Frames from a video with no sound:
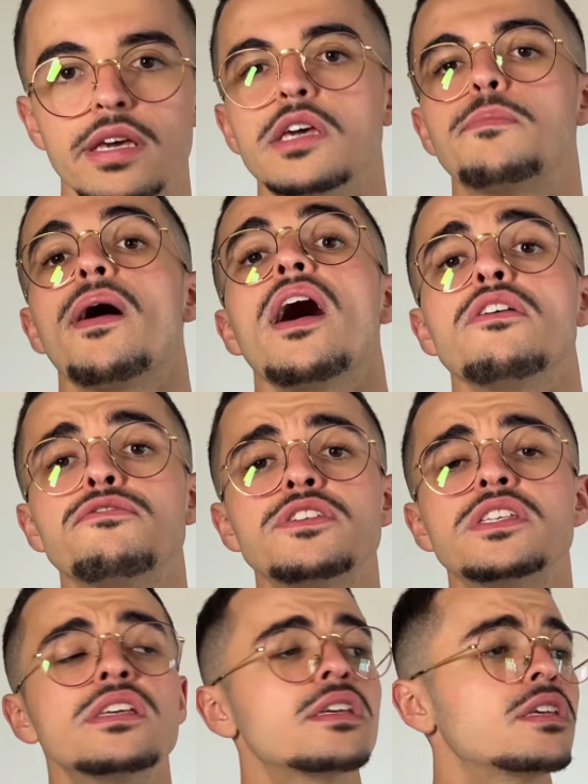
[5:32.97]
Et pas un
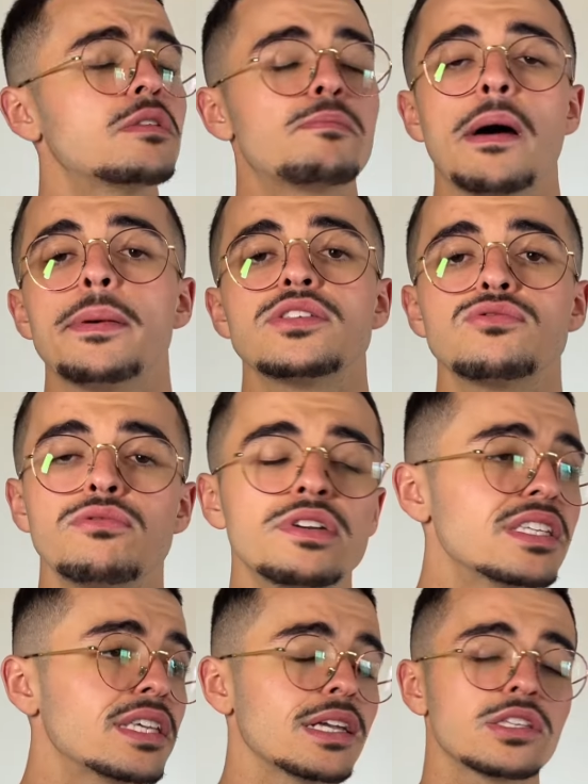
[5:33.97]
physique qui te permet de soulever
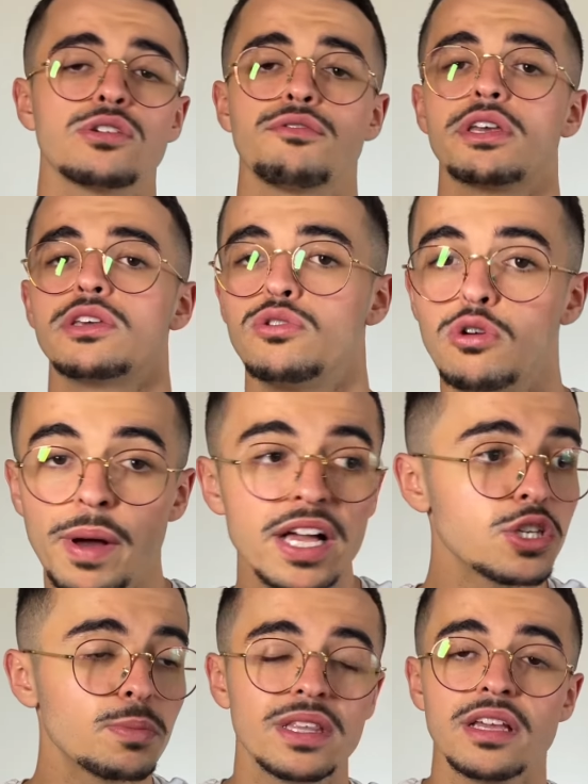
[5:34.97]
certes 120 kilos au
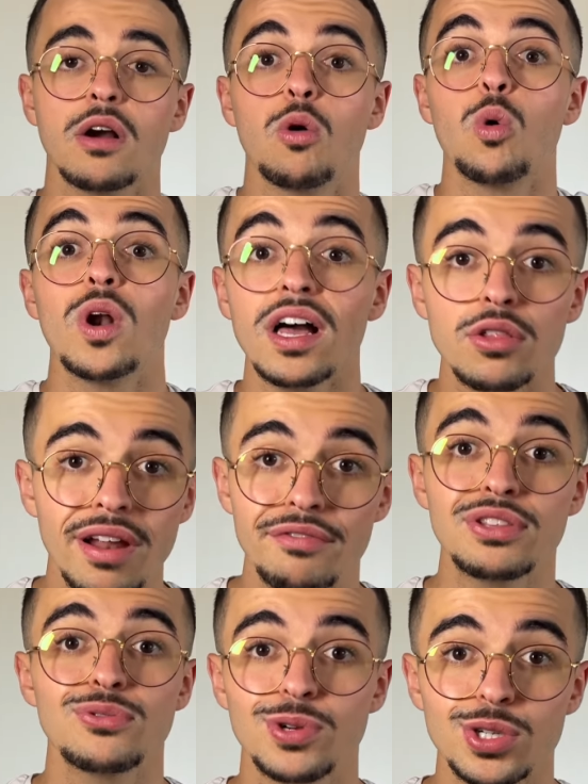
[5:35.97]
bench, mais t'es un gros lard dans la vie
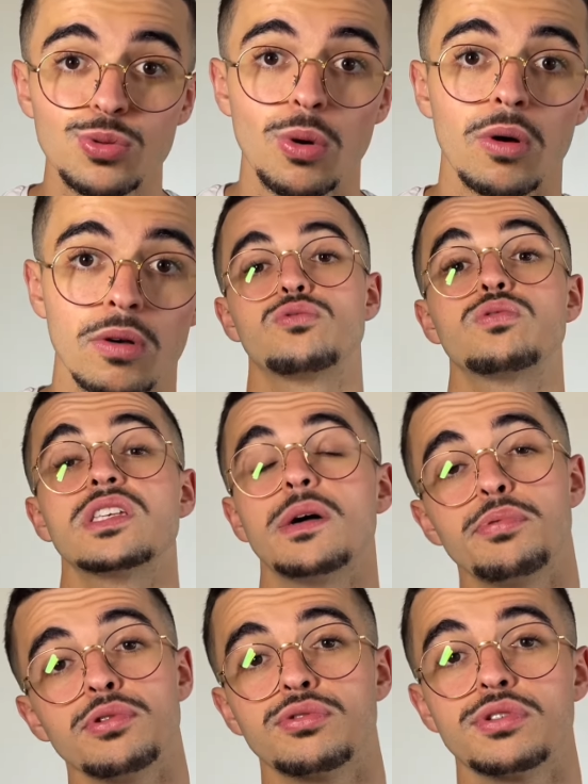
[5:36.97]
de tous les jours. Tout ça
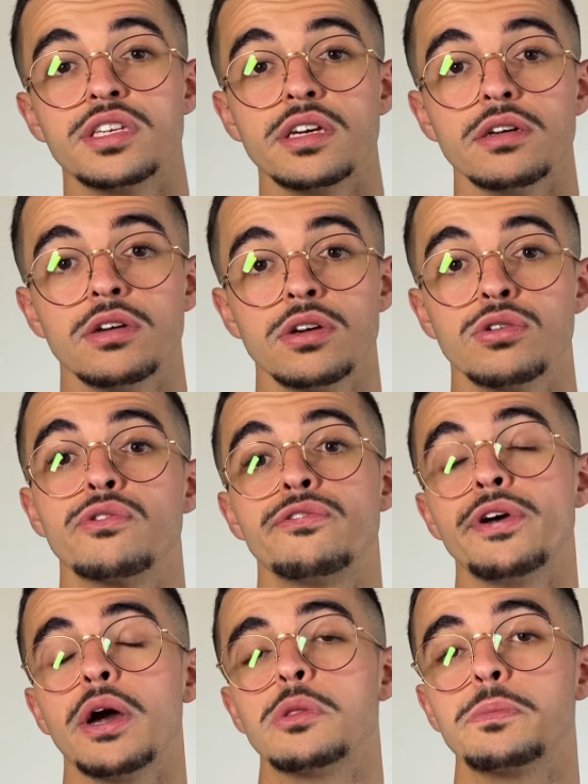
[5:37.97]
pour te dire que
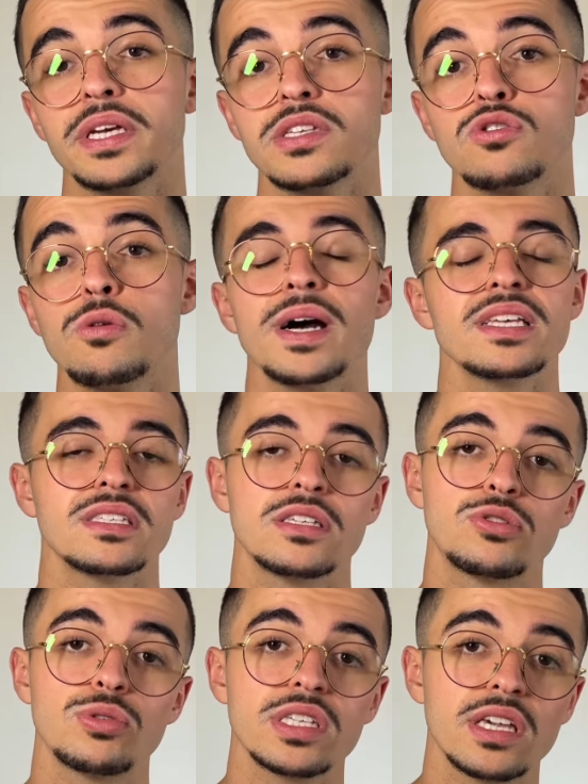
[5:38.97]
faire une prise de masse si
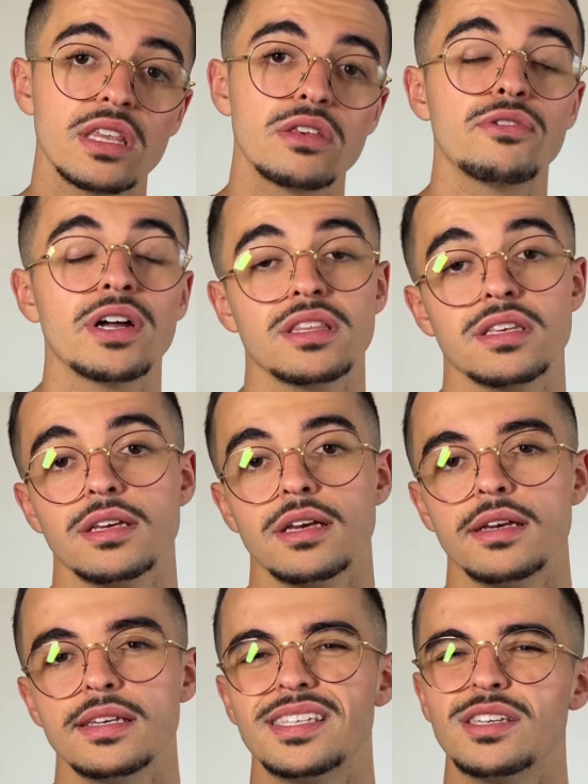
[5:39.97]
tu es skinny fat,
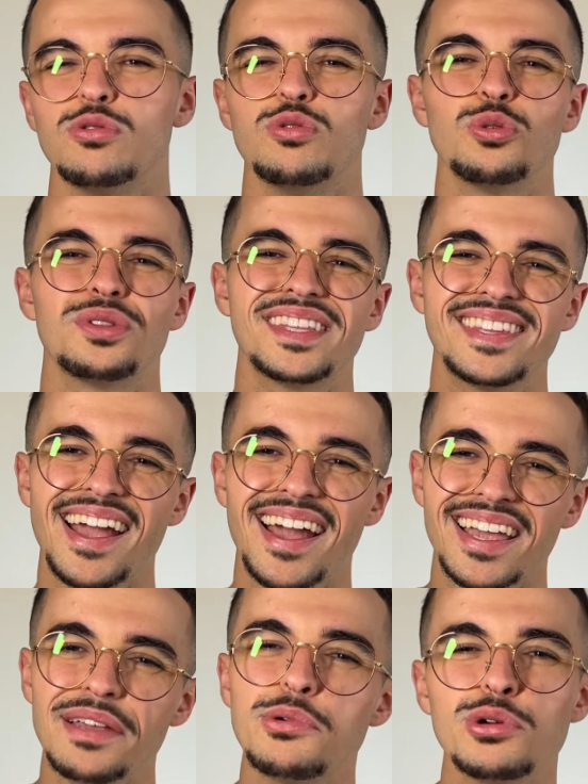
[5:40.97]
c'est une
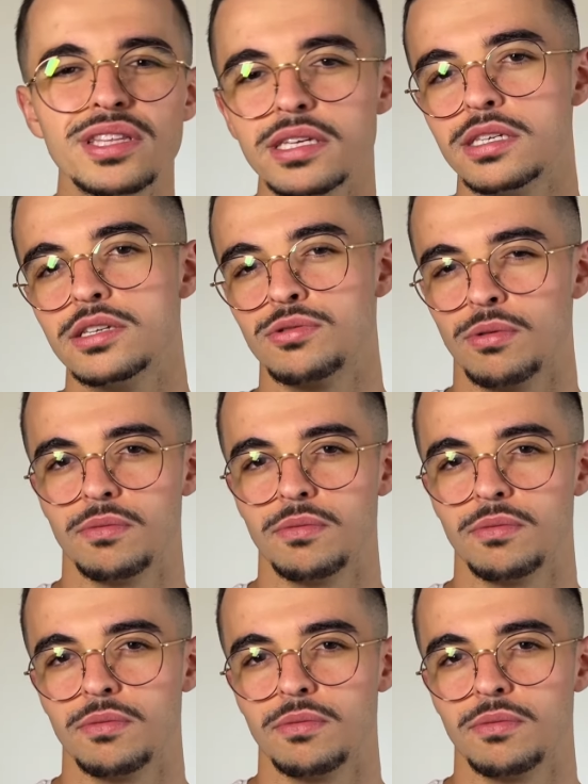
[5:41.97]
terrible décision.